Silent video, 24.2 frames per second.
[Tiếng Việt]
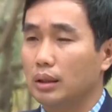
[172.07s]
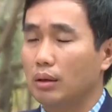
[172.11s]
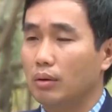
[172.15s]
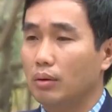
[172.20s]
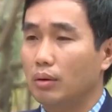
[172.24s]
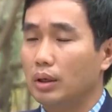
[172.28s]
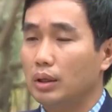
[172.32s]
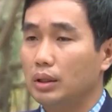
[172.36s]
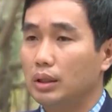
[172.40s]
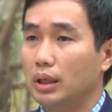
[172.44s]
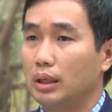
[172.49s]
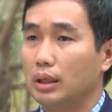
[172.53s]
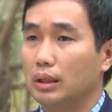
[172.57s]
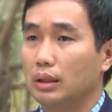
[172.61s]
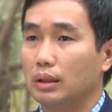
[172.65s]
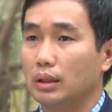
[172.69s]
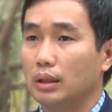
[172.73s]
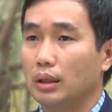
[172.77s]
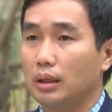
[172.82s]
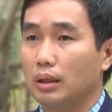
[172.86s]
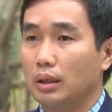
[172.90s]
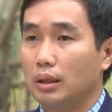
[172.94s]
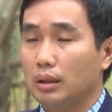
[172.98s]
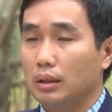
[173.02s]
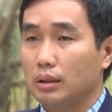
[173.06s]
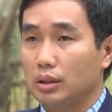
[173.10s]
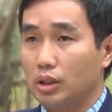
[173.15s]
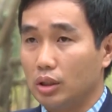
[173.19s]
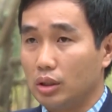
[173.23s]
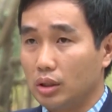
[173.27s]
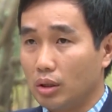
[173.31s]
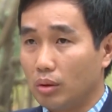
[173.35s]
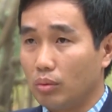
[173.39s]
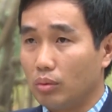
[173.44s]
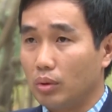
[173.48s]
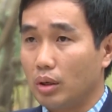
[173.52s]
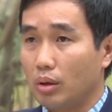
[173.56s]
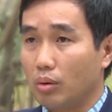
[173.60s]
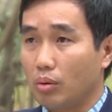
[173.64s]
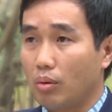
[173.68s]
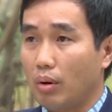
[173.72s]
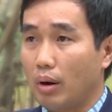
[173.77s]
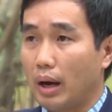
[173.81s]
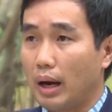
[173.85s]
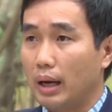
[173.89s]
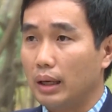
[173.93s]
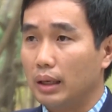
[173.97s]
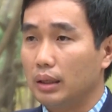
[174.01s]
Sau quá trình sử dụng hiệu
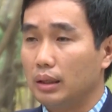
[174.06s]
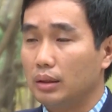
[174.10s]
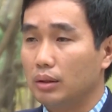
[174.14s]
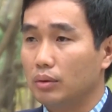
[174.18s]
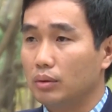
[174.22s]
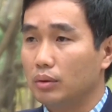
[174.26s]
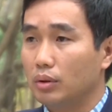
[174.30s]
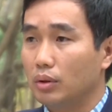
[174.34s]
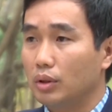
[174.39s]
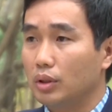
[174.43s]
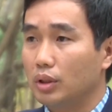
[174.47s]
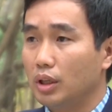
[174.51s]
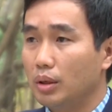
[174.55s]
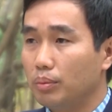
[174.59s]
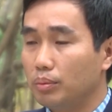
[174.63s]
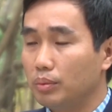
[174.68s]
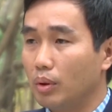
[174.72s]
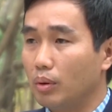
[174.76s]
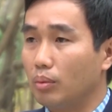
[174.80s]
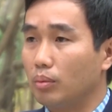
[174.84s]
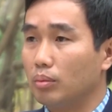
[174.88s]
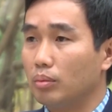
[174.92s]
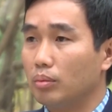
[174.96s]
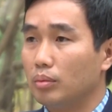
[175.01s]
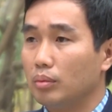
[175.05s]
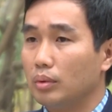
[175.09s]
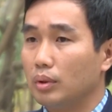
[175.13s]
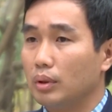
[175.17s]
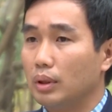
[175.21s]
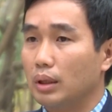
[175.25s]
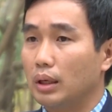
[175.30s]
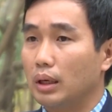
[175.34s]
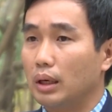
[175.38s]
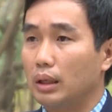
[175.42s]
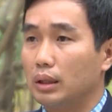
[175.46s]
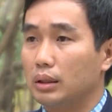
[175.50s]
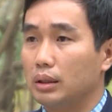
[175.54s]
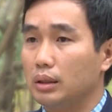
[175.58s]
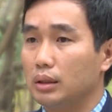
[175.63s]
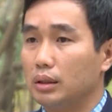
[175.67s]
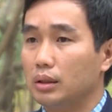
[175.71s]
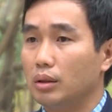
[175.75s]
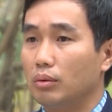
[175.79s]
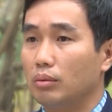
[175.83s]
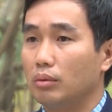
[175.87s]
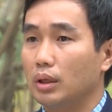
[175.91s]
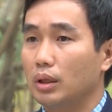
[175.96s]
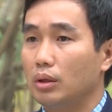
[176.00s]
quả thì chúng tôi tiếp tục là sử
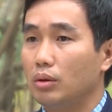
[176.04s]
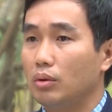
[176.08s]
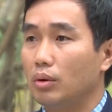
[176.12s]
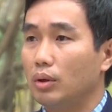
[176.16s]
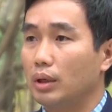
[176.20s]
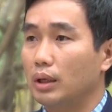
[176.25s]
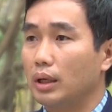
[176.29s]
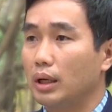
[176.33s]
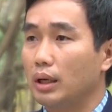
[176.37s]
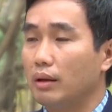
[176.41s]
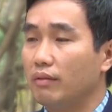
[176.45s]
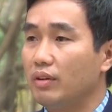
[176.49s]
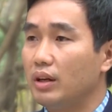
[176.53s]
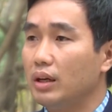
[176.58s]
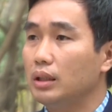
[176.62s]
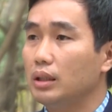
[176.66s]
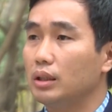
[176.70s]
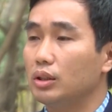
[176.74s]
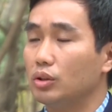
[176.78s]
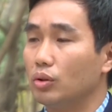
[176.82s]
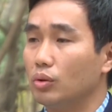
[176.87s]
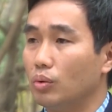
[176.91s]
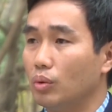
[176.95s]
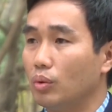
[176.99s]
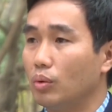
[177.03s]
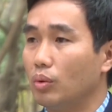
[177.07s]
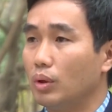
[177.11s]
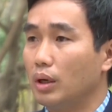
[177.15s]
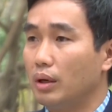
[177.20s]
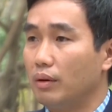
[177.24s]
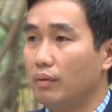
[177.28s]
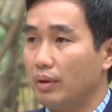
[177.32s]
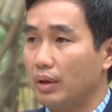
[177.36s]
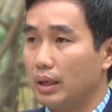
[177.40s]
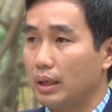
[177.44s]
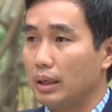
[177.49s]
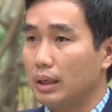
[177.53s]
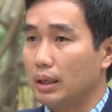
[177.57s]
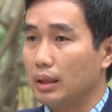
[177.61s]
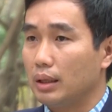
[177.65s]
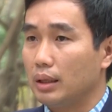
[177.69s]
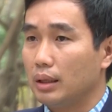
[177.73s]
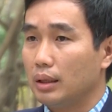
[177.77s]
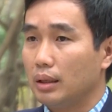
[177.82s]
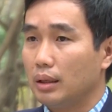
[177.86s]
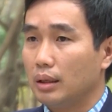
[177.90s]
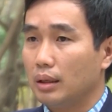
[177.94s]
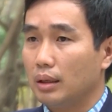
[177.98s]
dụng cái nguồn kinh phí tự chủ của đơn vị
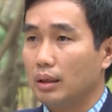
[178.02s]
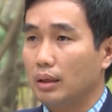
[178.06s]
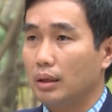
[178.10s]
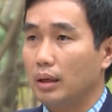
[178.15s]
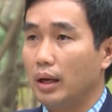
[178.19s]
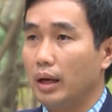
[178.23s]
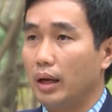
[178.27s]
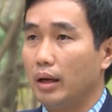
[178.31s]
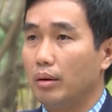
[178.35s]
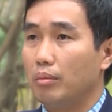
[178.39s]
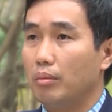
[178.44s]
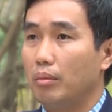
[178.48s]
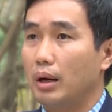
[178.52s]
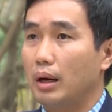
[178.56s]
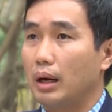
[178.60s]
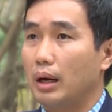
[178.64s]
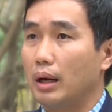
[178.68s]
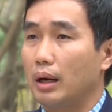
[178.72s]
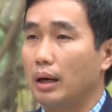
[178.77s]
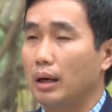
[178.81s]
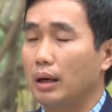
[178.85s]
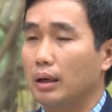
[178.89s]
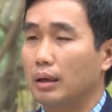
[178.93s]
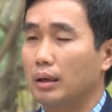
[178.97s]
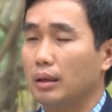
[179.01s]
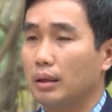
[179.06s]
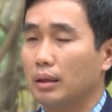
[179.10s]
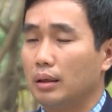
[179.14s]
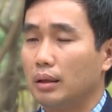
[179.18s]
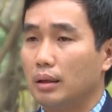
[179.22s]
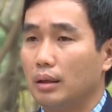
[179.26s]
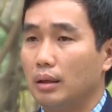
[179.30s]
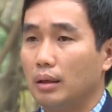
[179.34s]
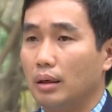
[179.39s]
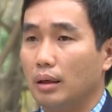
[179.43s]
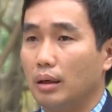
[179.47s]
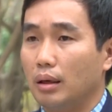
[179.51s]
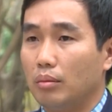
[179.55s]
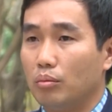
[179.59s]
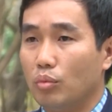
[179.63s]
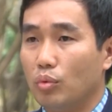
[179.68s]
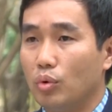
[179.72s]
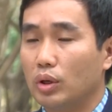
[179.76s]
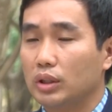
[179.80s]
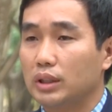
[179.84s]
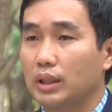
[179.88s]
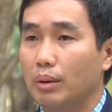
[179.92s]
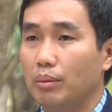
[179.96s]
để mà à,
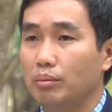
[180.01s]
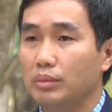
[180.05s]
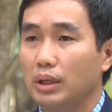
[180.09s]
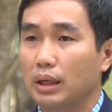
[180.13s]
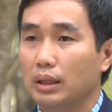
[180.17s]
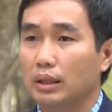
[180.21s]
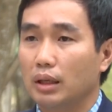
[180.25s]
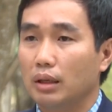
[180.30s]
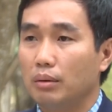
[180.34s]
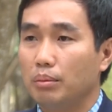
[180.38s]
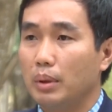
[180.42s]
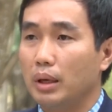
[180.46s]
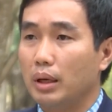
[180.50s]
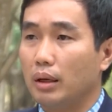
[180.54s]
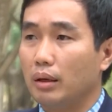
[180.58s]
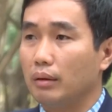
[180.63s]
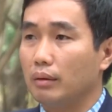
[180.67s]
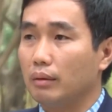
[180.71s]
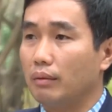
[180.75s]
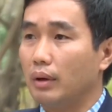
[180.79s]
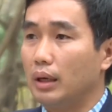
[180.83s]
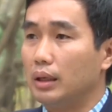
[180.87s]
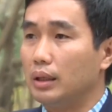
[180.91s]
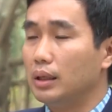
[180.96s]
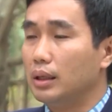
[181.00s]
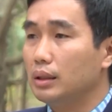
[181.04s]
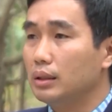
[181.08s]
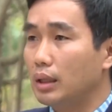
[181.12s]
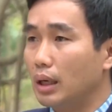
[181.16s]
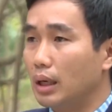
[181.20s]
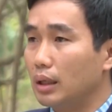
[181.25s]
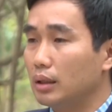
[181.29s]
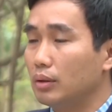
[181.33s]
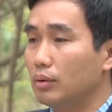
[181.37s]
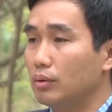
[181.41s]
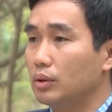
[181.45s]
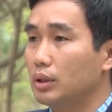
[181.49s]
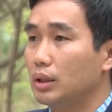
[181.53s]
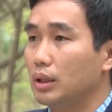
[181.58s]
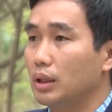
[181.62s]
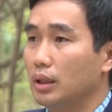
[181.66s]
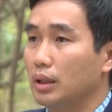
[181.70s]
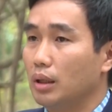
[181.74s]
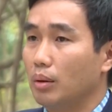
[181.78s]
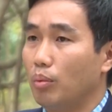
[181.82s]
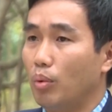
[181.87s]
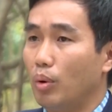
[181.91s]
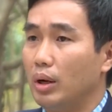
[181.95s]
mua sắm trang thiết bị và hướng dẫn cũng như
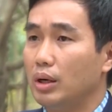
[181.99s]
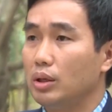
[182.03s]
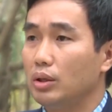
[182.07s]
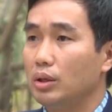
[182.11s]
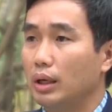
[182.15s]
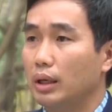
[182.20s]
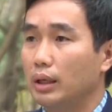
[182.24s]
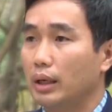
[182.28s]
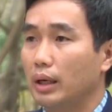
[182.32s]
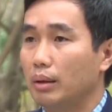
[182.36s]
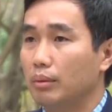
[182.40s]
thể tập huấn cho anh